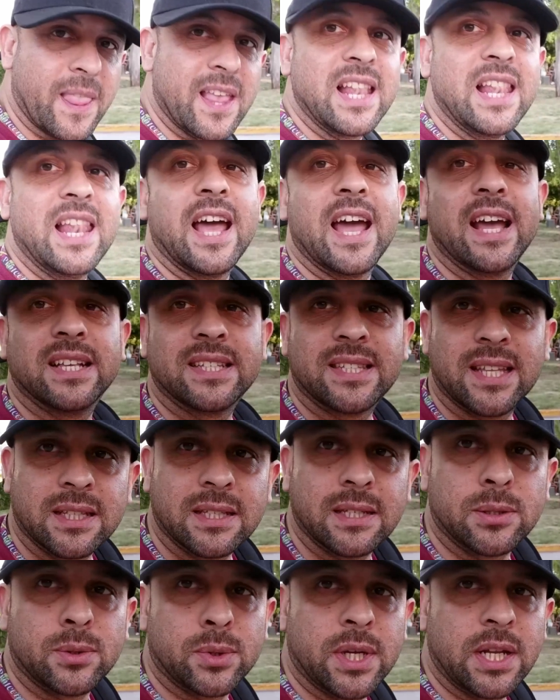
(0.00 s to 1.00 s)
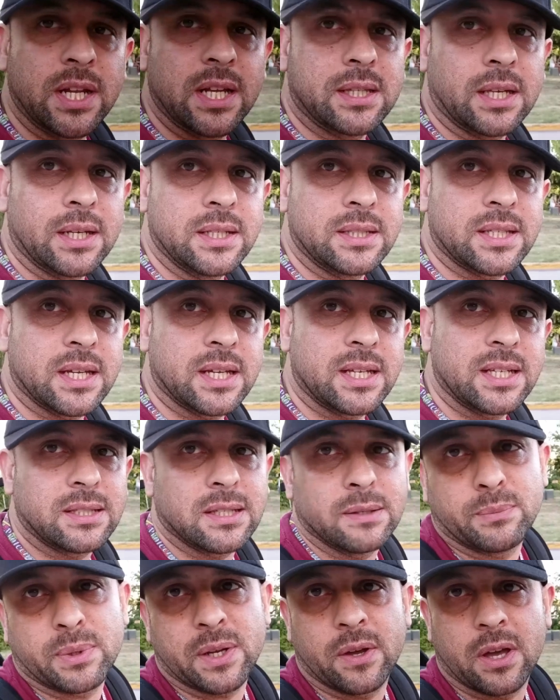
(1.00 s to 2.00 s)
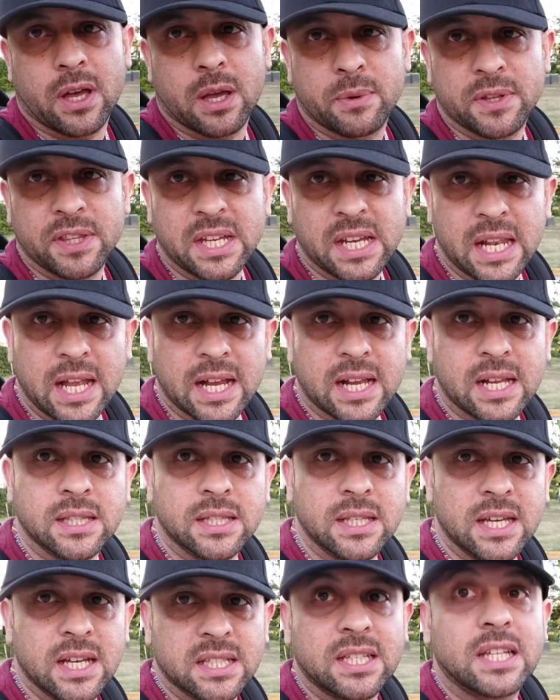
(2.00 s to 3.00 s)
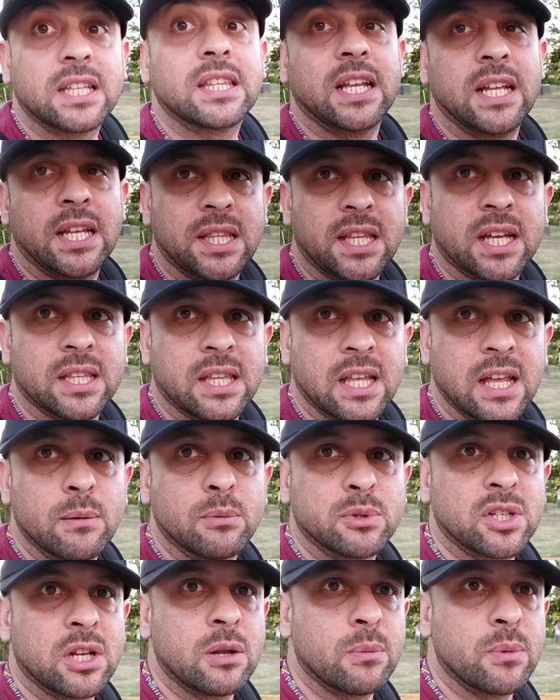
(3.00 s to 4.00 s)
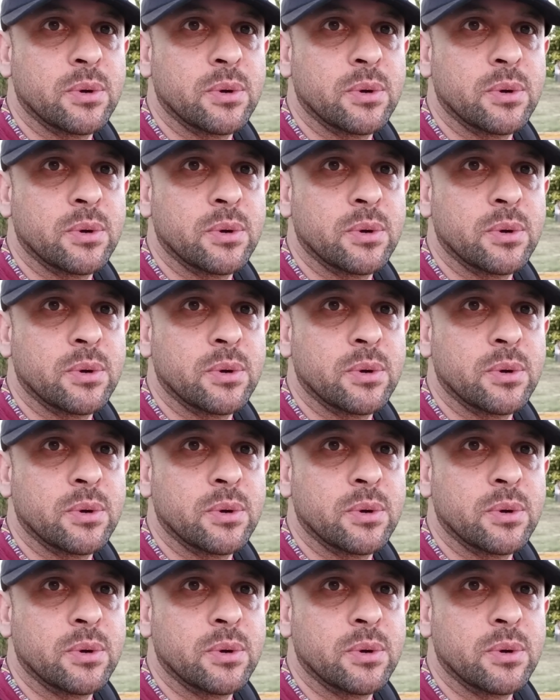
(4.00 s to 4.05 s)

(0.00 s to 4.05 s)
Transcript: La exactitud del aterrizaje siempre va a depender de la cantidad de satélites que tengamos en el